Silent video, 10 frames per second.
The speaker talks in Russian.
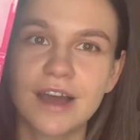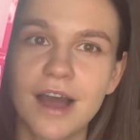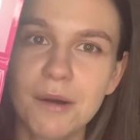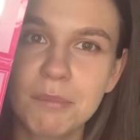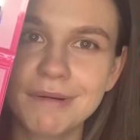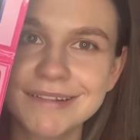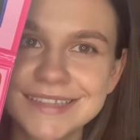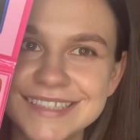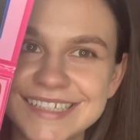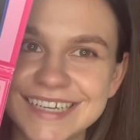
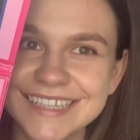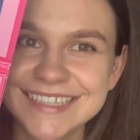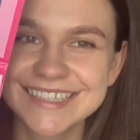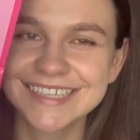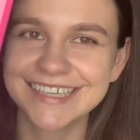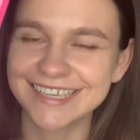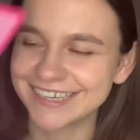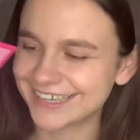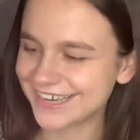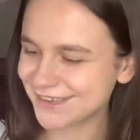обалденские. Я не